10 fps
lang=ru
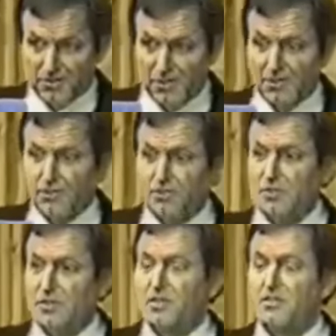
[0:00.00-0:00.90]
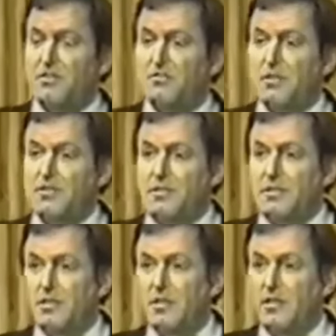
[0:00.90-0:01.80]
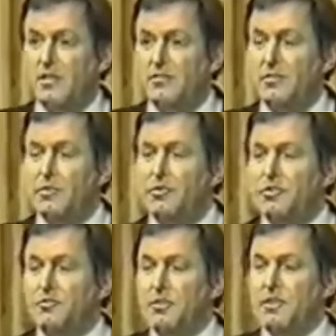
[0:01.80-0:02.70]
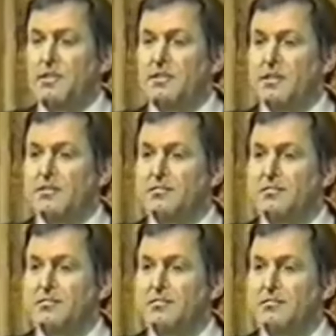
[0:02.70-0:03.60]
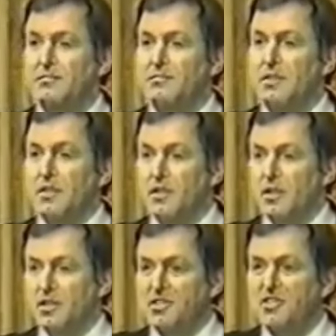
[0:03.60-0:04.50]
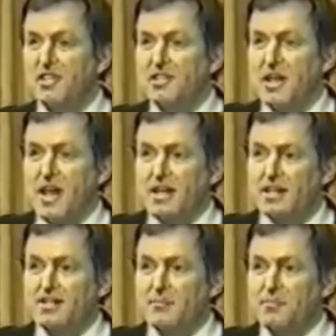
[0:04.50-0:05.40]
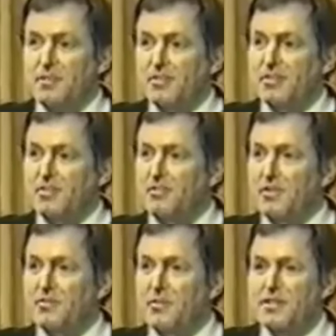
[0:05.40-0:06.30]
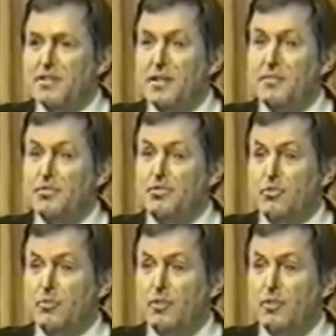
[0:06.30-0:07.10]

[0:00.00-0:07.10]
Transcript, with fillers: И в соответствии с этой информацией формируется планета. Изначально записывается информация обо